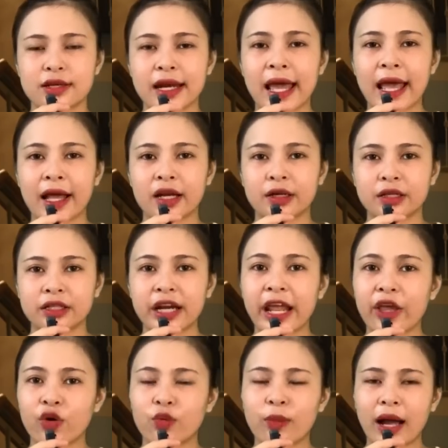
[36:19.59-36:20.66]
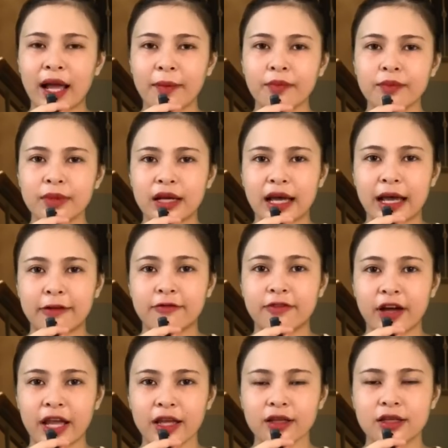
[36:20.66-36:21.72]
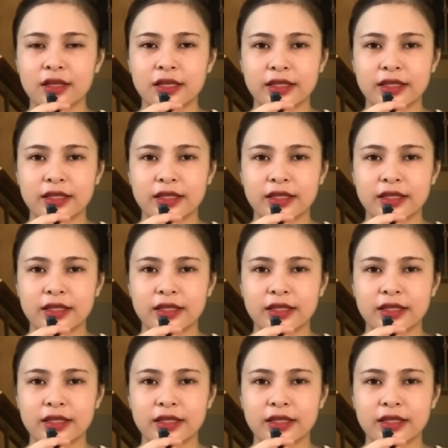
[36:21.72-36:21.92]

đang đeo bám anh Phát,